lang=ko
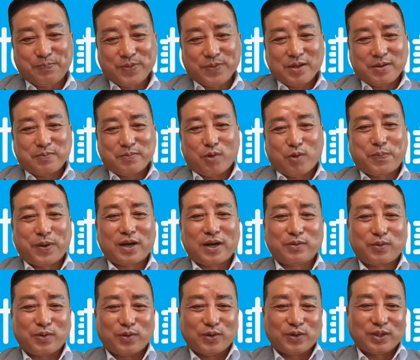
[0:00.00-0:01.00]
뭐
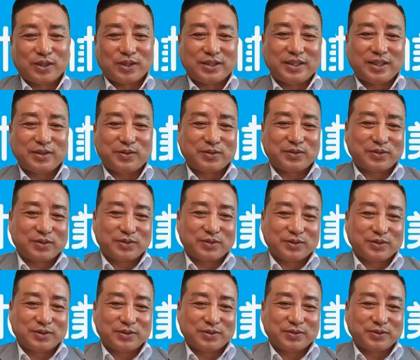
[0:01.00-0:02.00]
팔고 그때
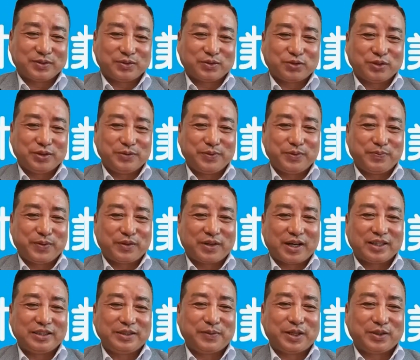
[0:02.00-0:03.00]
돈으로 이민표로 한 2만
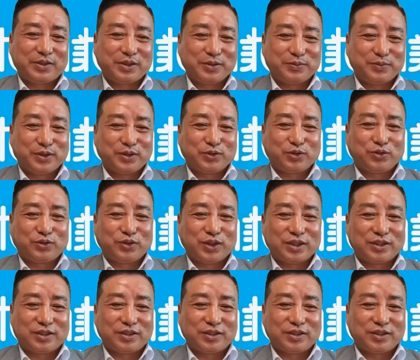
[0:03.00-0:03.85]
원이면 중국에서